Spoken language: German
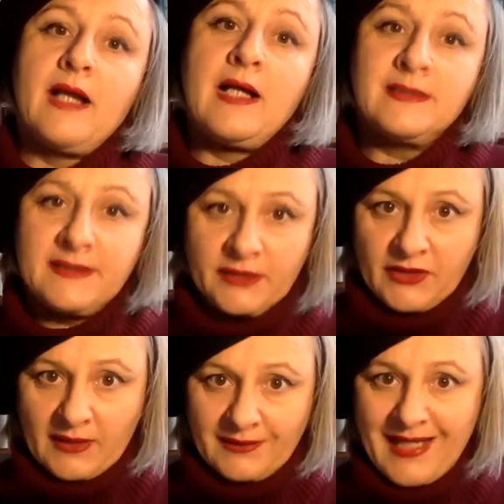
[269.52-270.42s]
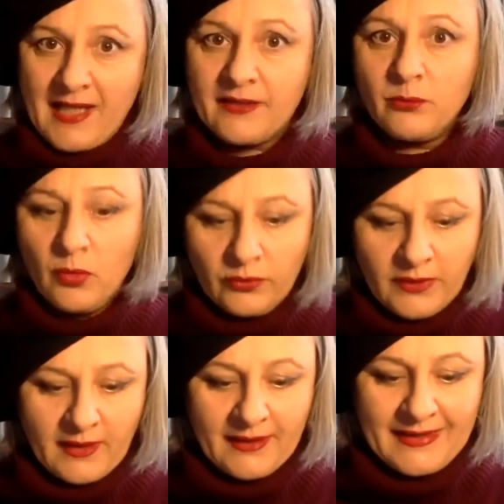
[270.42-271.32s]
Als die Stadt
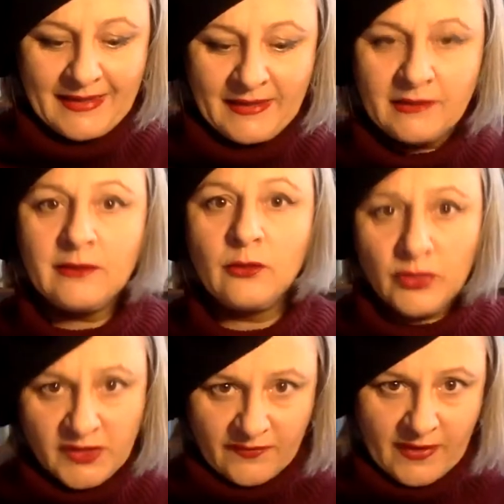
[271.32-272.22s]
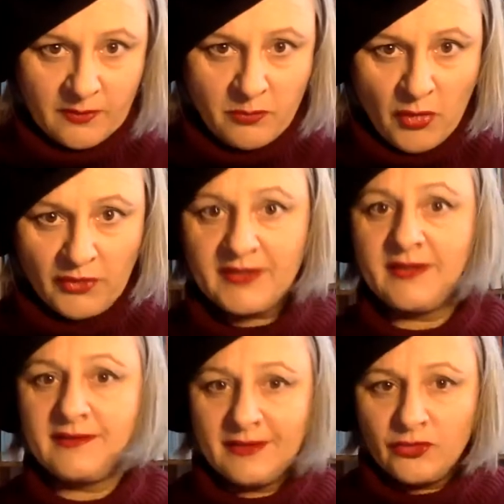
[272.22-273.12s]
Carmona ihn loswerden
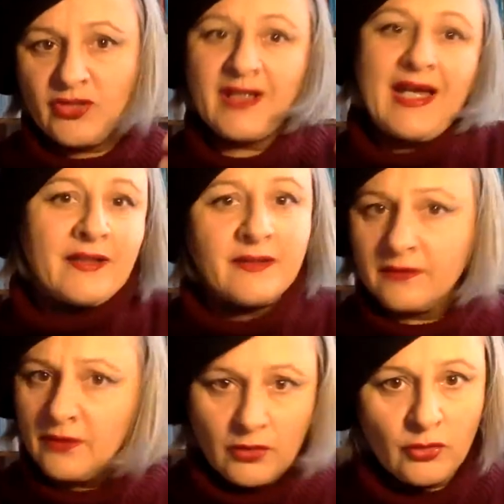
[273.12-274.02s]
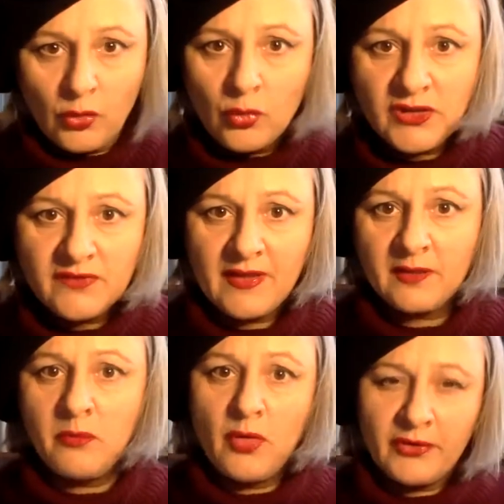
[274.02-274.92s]
möchte, den Tyrannen
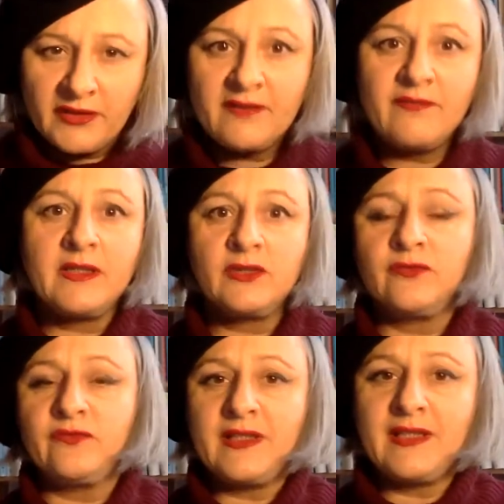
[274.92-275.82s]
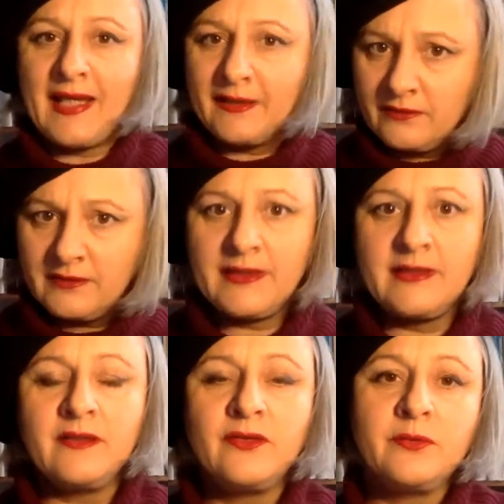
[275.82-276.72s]
loswerden möchte, weil er zu viel Leid und
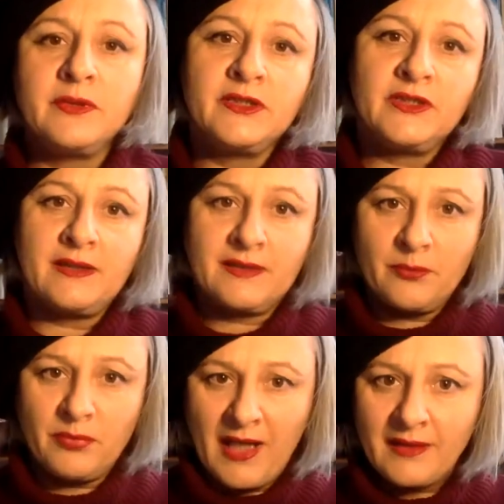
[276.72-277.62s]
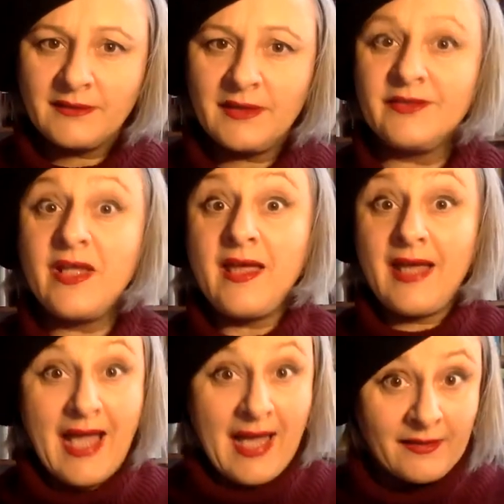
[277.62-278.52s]
Elend über die Stadt gebracht hat,
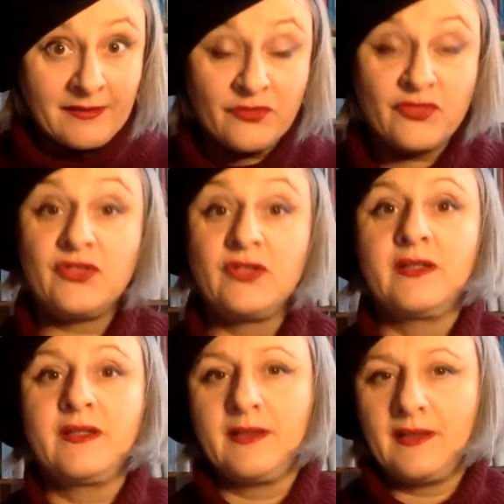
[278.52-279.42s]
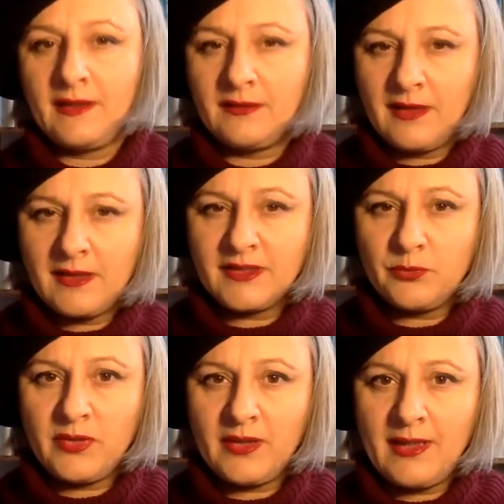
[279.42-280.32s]
ahnt er das
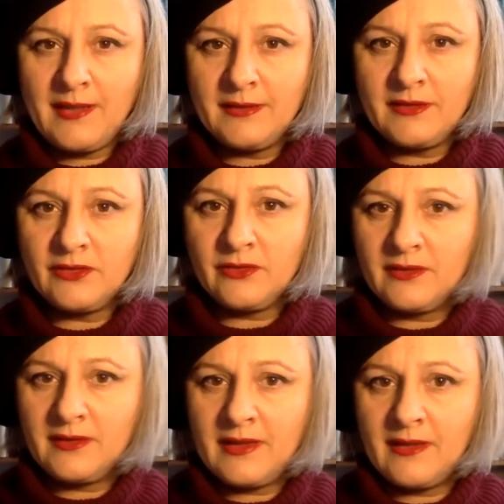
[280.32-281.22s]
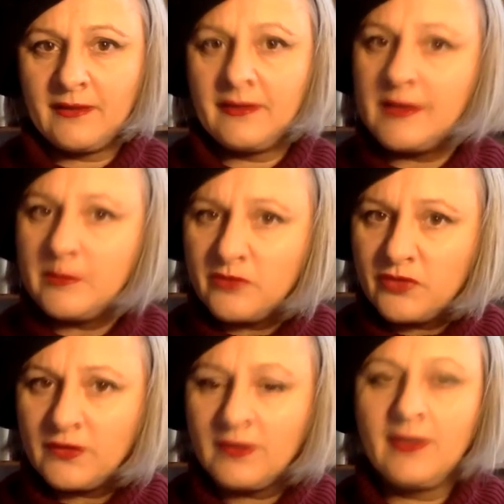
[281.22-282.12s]
bereits und er
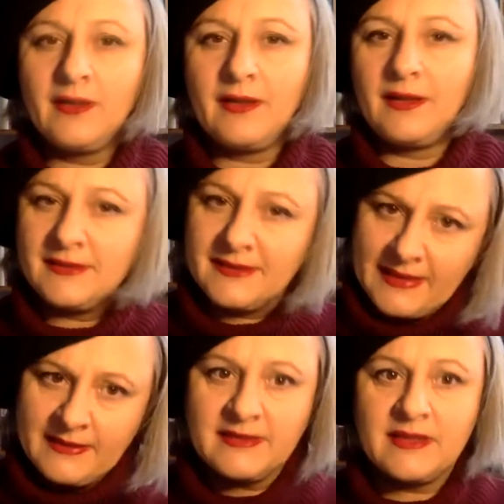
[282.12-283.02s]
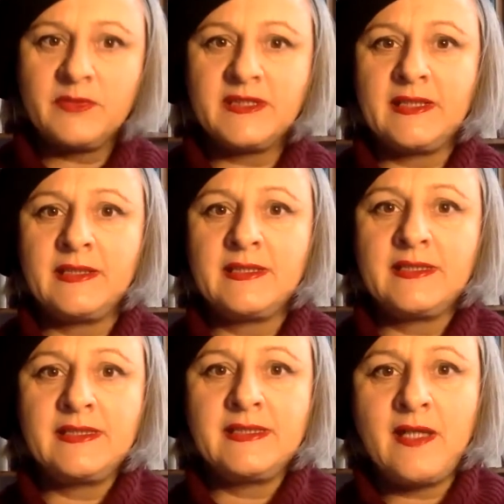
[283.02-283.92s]
nimmt ein seltsames
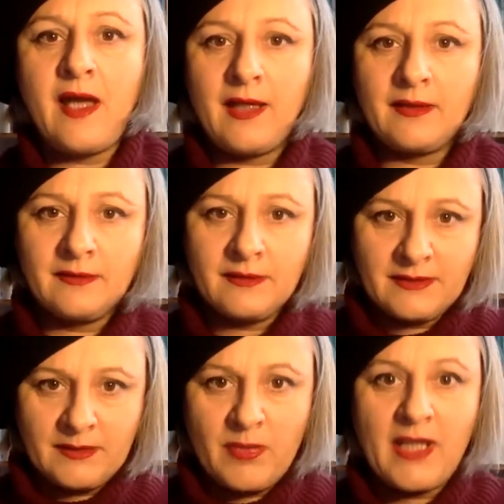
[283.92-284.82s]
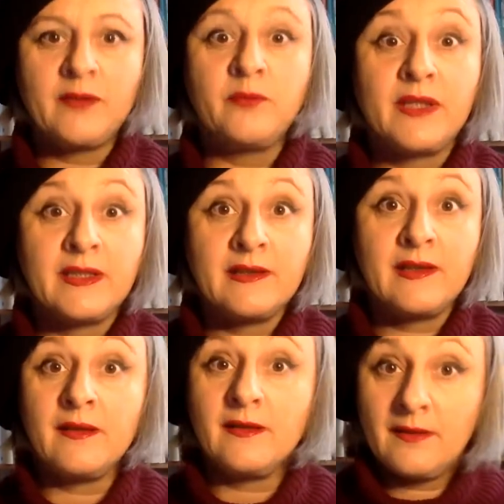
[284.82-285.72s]
Elixier an, das ihm ein
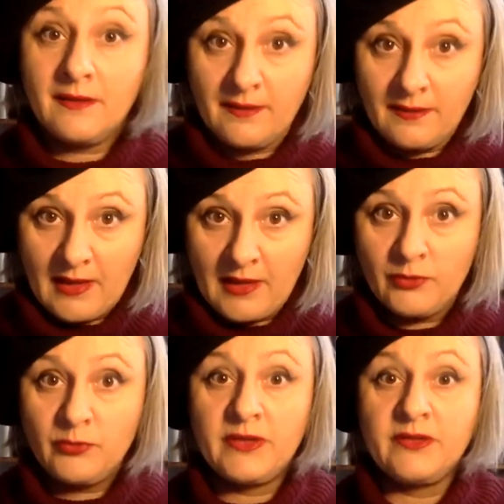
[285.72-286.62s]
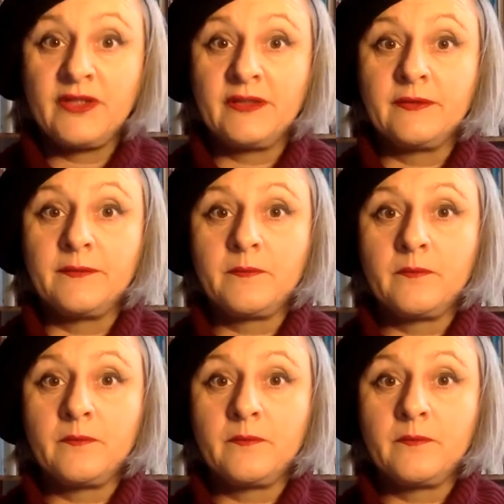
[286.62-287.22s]
Bettler anbietet.